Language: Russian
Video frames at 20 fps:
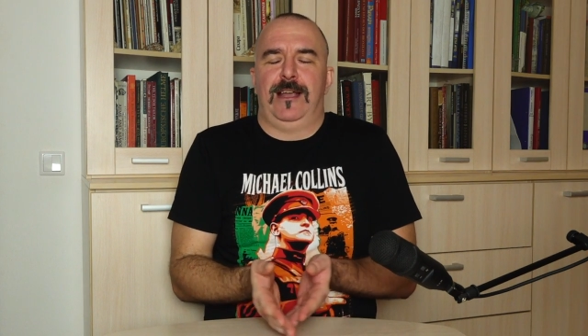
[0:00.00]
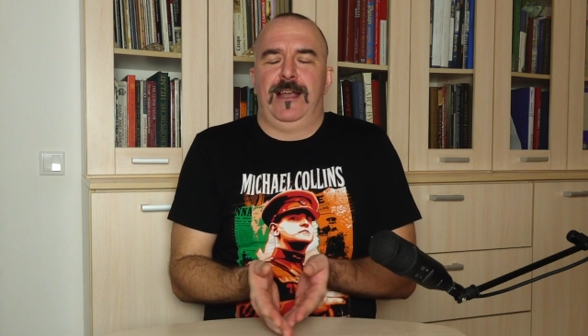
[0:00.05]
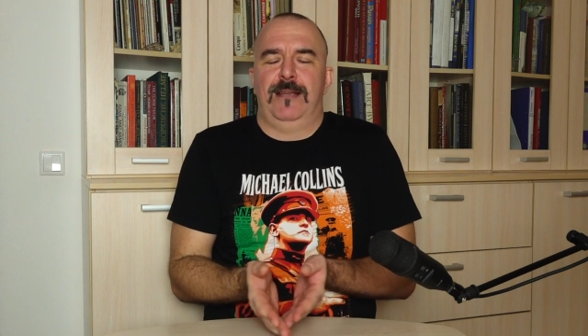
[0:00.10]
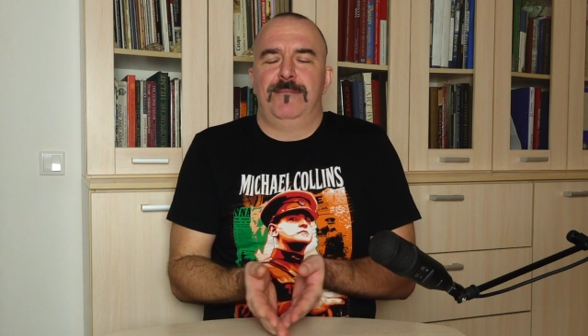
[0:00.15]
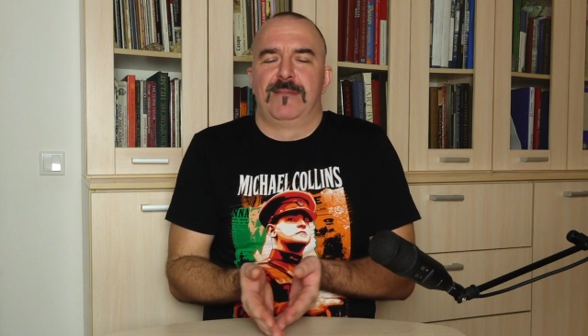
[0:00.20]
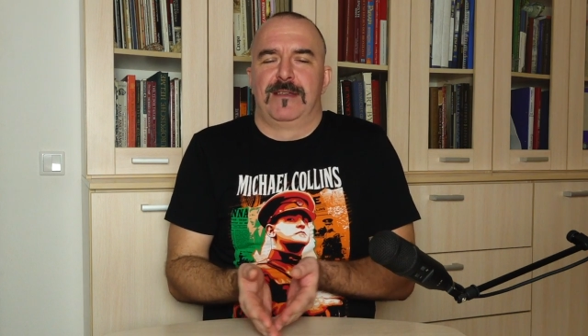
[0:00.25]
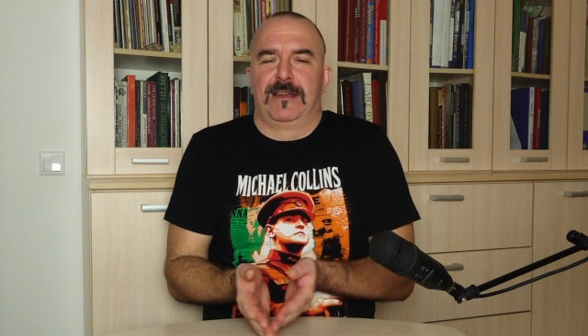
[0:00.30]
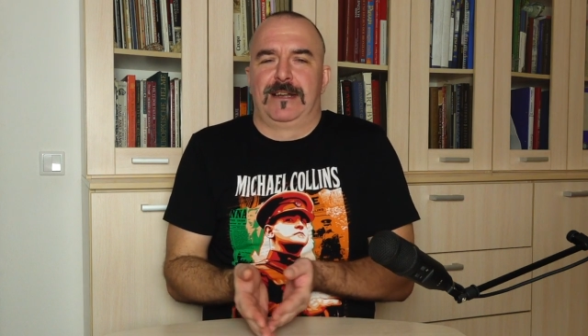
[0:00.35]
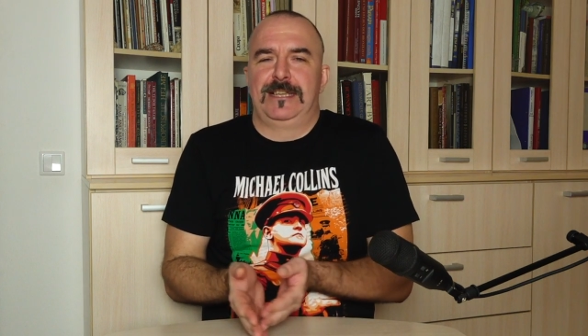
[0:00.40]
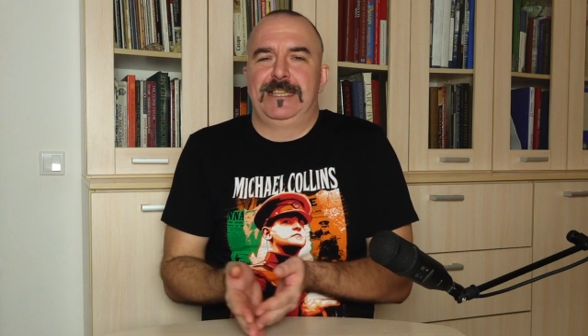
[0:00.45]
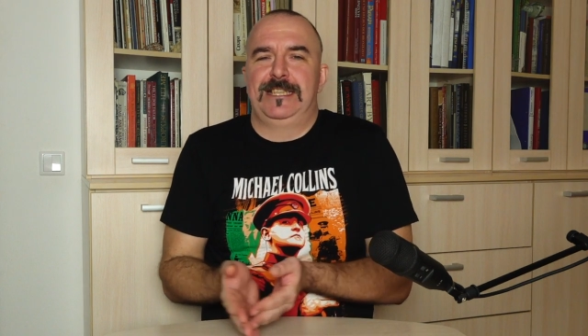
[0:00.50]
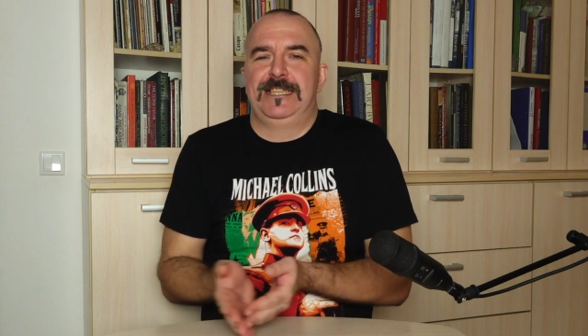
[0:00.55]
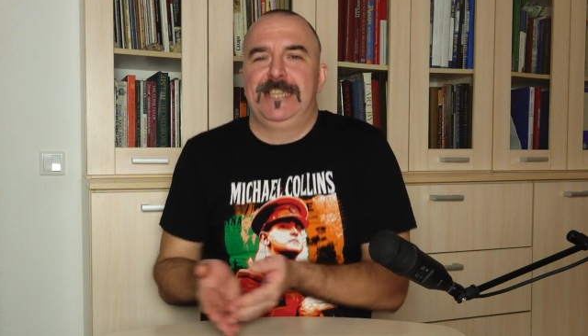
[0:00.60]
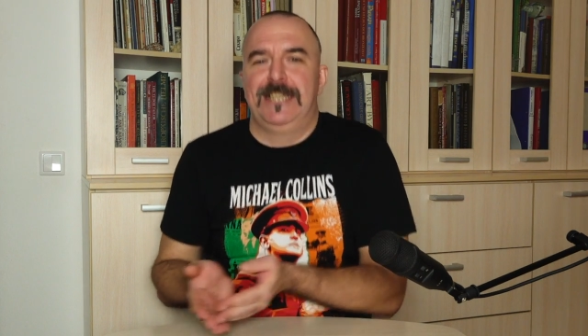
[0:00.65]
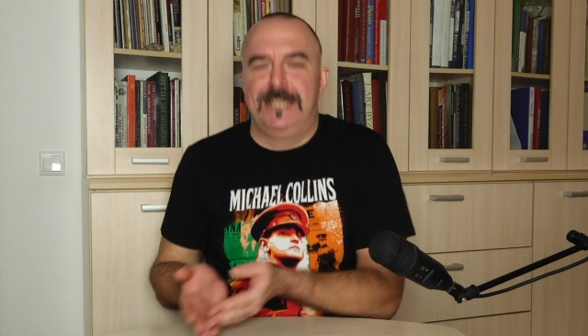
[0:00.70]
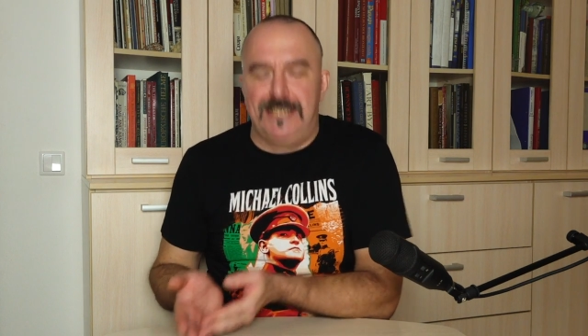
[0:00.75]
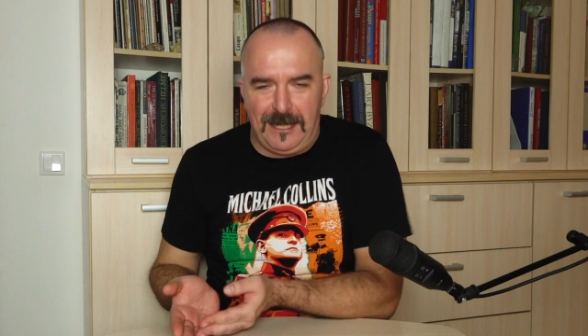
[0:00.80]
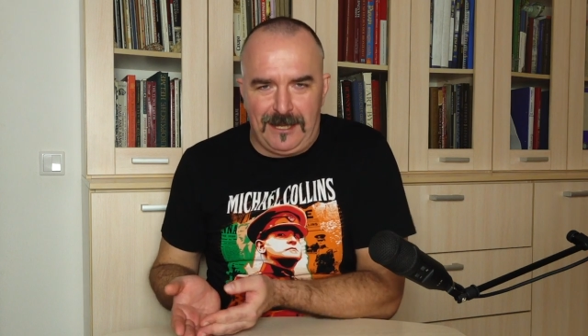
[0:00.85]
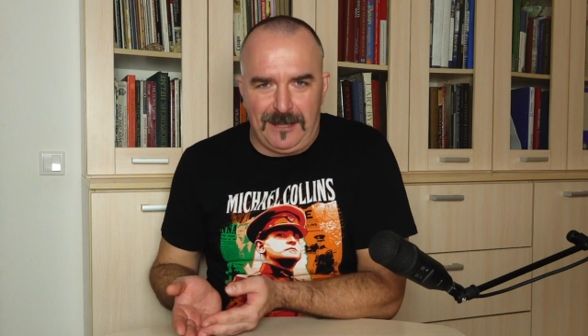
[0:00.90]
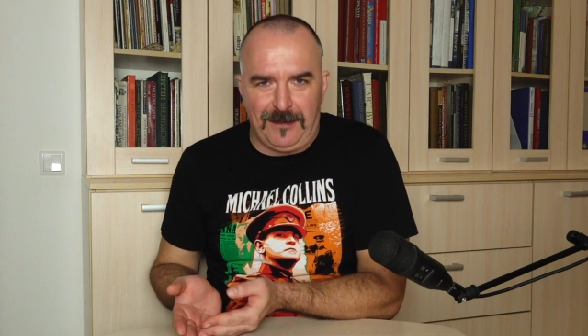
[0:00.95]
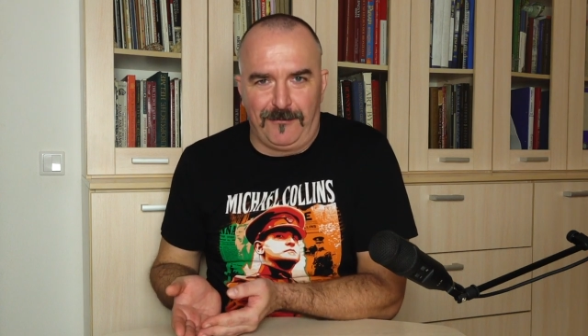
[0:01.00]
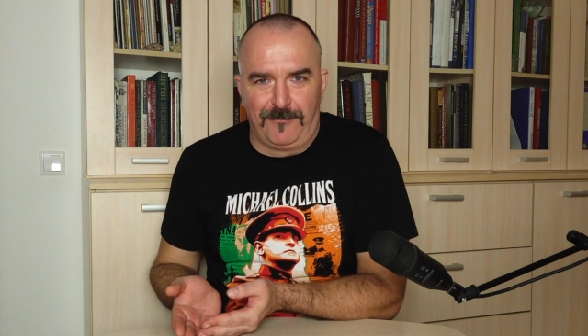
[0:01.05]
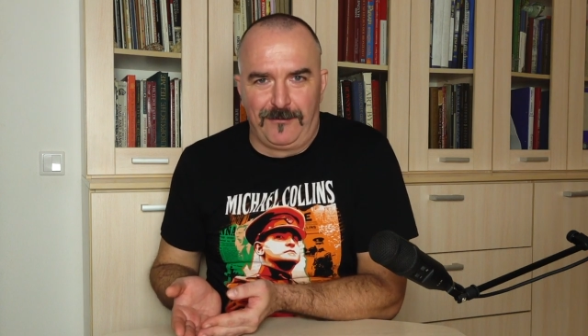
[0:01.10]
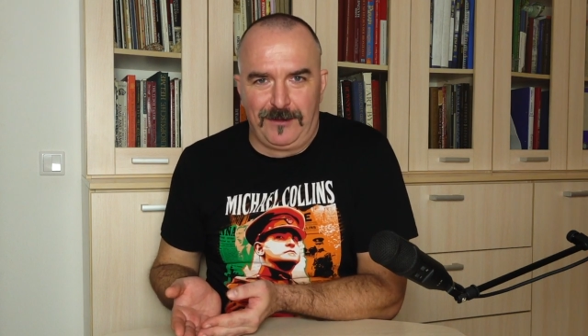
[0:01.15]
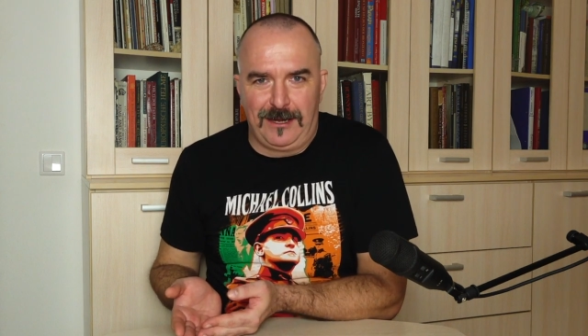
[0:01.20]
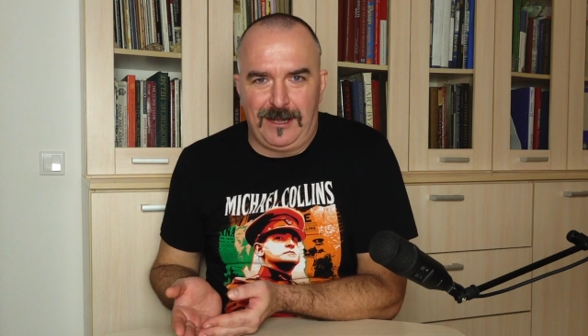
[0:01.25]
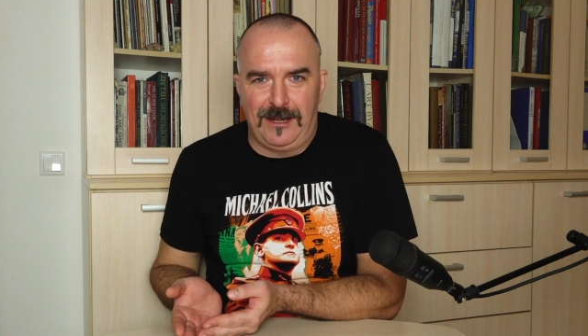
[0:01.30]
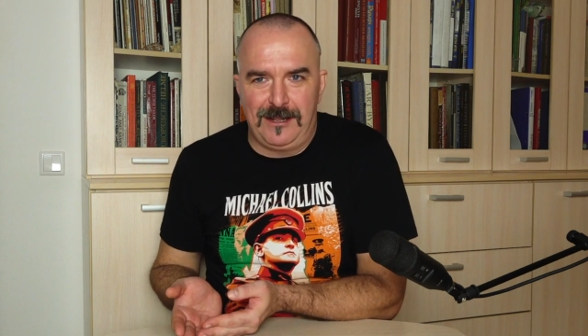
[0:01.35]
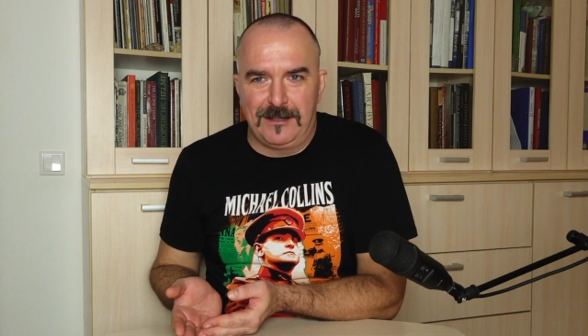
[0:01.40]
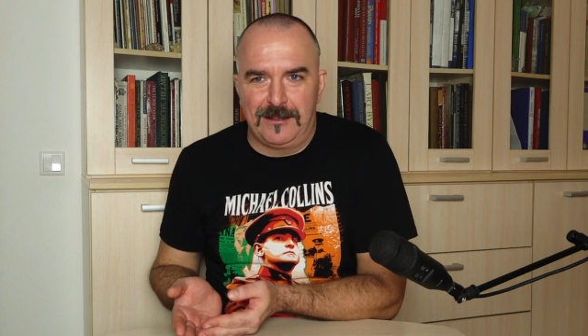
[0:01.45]
омерзительно
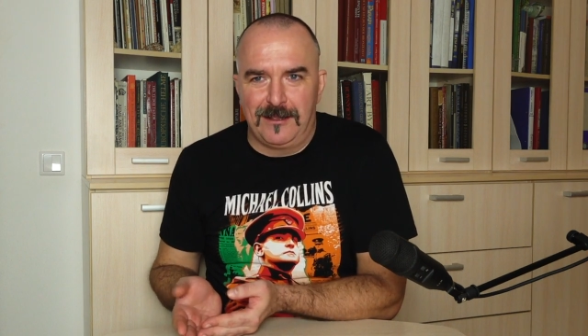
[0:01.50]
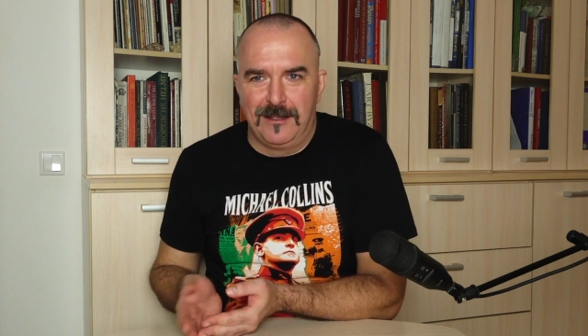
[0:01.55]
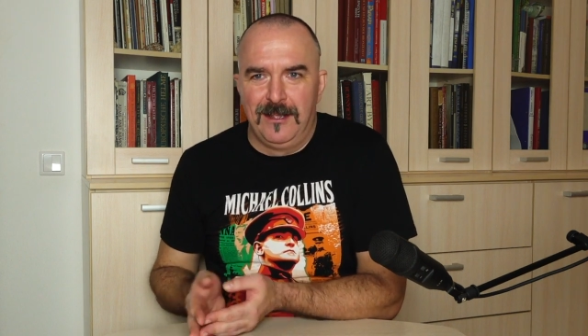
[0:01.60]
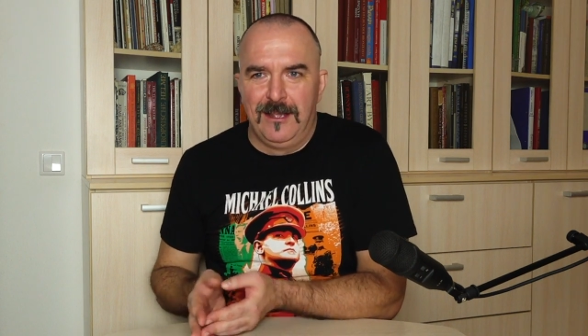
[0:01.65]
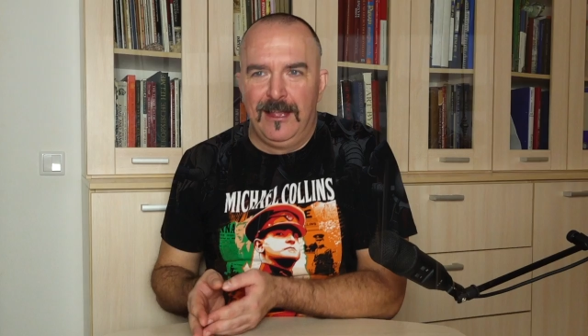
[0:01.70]
выглядит.